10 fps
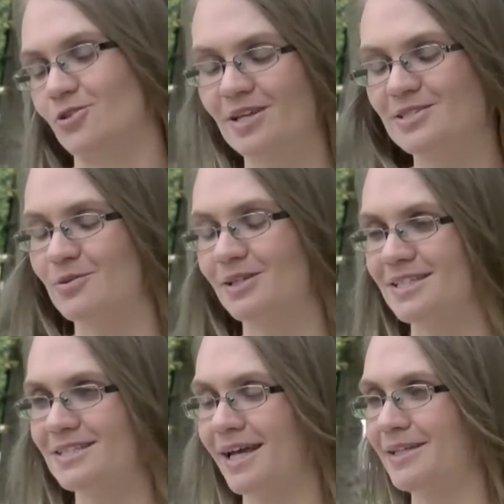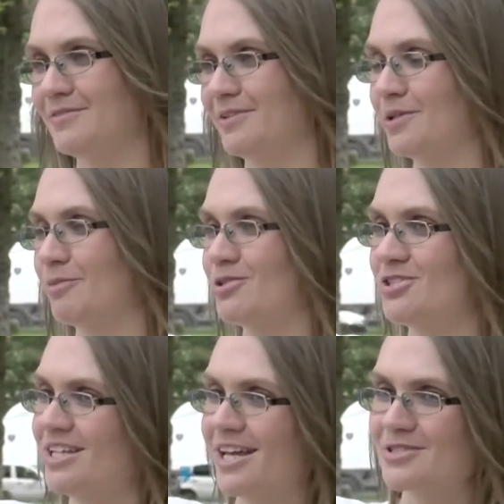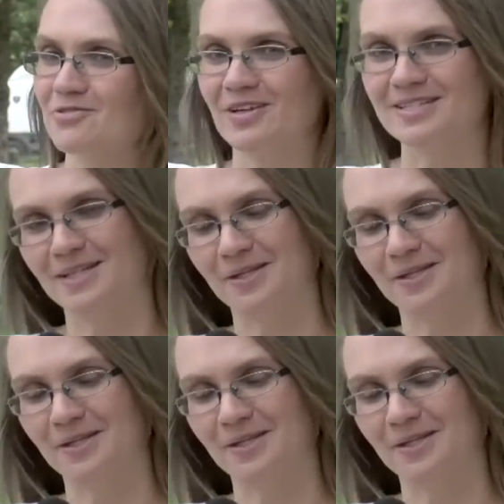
To nie są jakieś tajne wiadomości, nie jest to wiedza